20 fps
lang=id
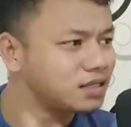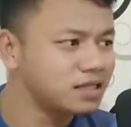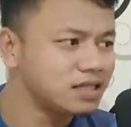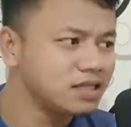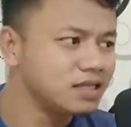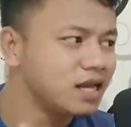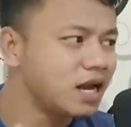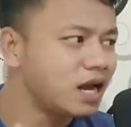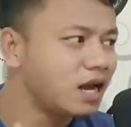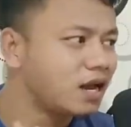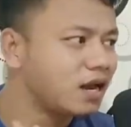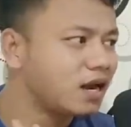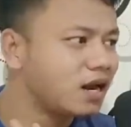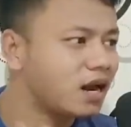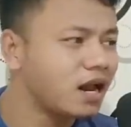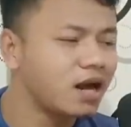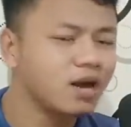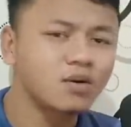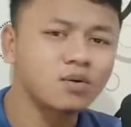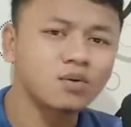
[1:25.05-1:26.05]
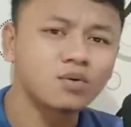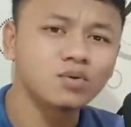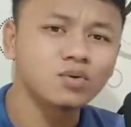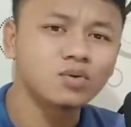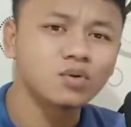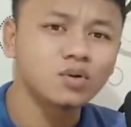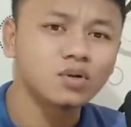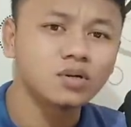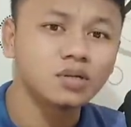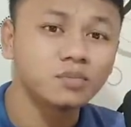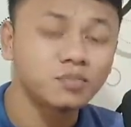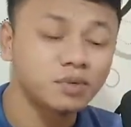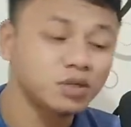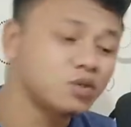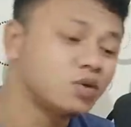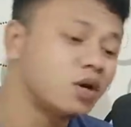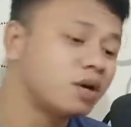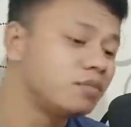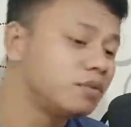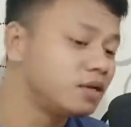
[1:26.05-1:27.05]
tidak laku untuk
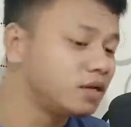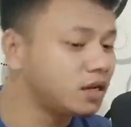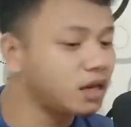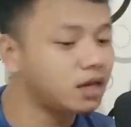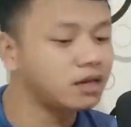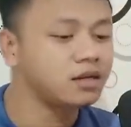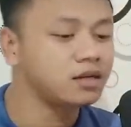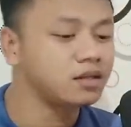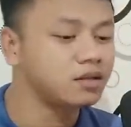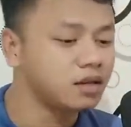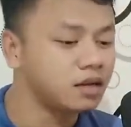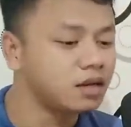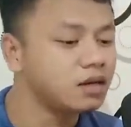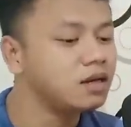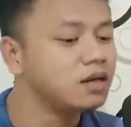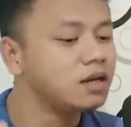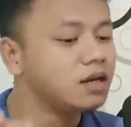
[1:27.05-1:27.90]
diperjualbelikan gitu ya